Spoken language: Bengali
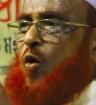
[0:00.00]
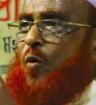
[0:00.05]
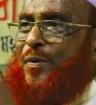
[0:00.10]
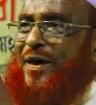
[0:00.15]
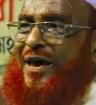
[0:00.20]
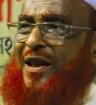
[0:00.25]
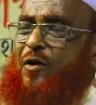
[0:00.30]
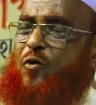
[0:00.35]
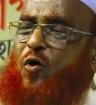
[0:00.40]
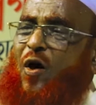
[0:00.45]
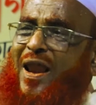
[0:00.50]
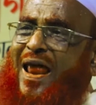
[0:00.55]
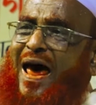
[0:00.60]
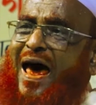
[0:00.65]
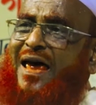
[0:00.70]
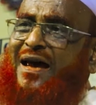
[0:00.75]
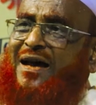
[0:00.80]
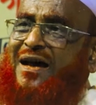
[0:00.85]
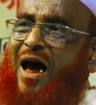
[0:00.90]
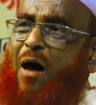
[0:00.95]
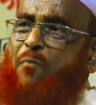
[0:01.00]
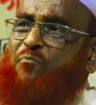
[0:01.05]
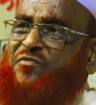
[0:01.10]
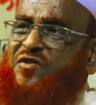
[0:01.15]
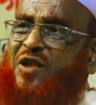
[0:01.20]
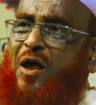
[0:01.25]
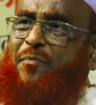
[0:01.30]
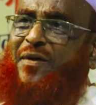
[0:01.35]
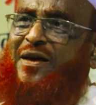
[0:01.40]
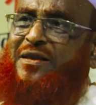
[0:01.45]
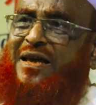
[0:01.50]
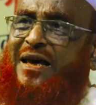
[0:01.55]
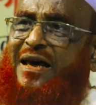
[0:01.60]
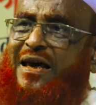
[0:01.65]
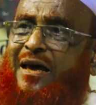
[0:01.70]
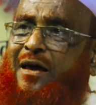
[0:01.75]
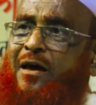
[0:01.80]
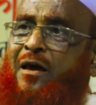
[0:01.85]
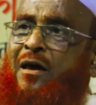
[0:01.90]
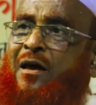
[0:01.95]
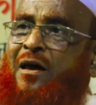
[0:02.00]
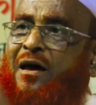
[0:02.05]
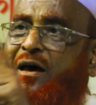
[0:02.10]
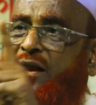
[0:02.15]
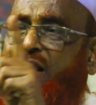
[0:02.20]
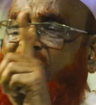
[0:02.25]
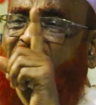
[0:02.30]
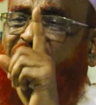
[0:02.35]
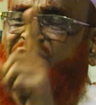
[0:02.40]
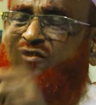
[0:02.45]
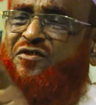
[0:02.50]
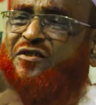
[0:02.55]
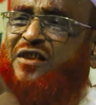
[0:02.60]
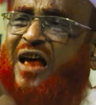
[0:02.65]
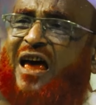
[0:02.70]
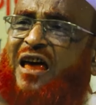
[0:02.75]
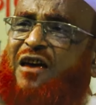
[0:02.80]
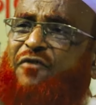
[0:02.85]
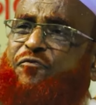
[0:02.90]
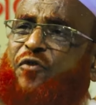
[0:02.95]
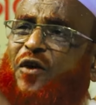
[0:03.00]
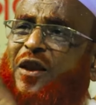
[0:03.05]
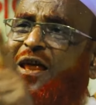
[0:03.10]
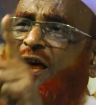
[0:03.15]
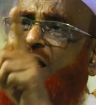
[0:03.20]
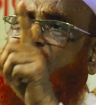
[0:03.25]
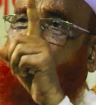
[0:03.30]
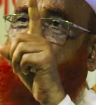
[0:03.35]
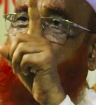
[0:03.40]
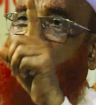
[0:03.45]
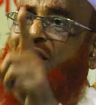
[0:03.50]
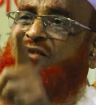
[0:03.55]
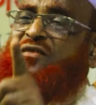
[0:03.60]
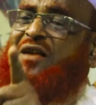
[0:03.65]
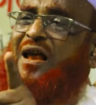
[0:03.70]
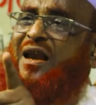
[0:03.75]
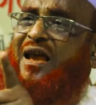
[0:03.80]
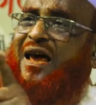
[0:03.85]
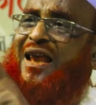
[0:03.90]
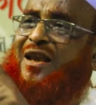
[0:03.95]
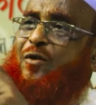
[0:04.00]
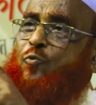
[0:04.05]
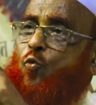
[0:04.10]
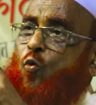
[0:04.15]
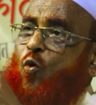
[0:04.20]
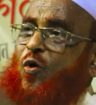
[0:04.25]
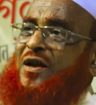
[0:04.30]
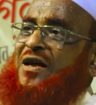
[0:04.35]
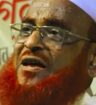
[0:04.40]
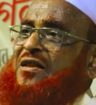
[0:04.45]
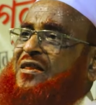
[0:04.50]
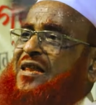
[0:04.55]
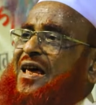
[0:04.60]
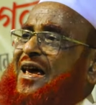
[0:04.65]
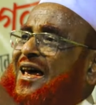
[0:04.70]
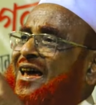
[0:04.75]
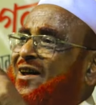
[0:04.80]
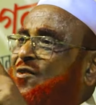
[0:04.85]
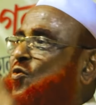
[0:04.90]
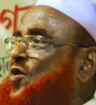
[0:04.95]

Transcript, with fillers: নবীর গলায় গামছা বেঁধে রাস্তায় ফেলে বাজারের অলিতে